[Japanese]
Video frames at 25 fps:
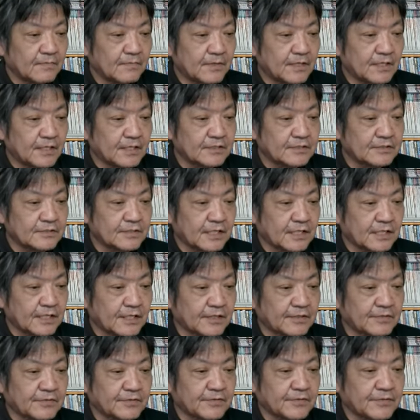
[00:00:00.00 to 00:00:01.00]
マイナス
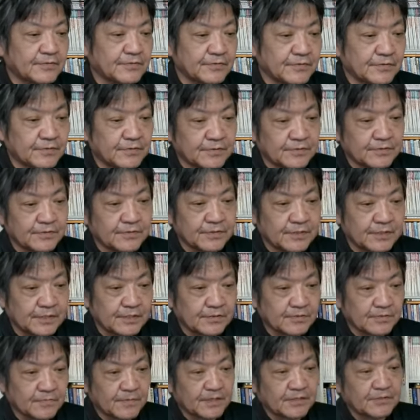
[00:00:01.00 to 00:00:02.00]
792
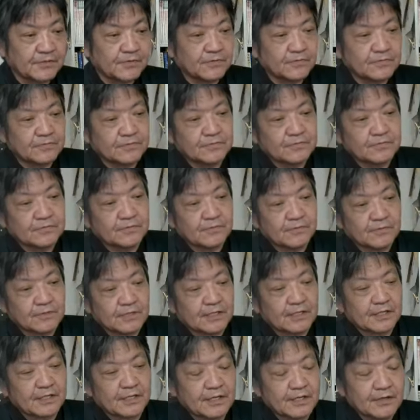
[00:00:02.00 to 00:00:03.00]
と、まあ、ちょっと
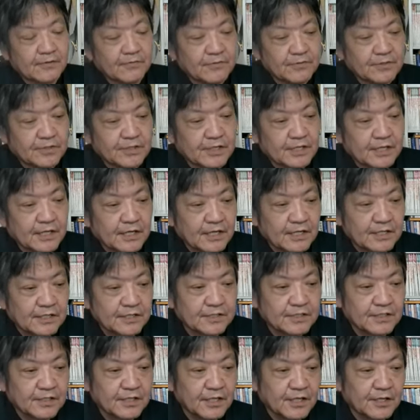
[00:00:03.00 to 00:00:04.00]
だけ押し
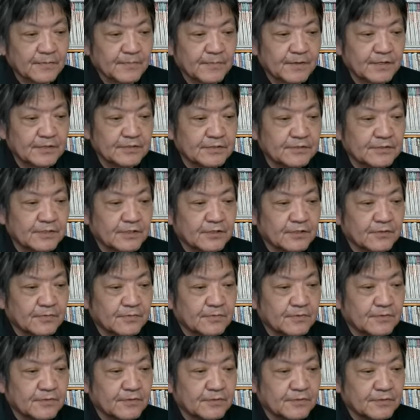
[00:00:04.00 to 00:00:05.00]
返していますけど
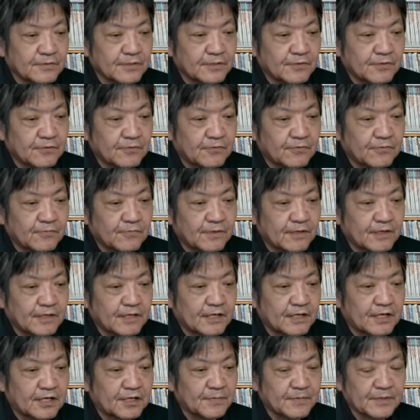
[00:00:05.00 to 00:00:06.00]
も、基本は
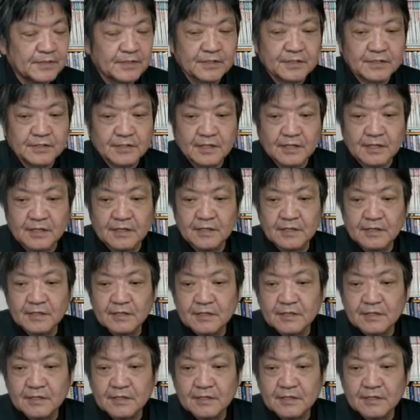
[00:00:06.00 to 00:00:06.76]
変わりませんね。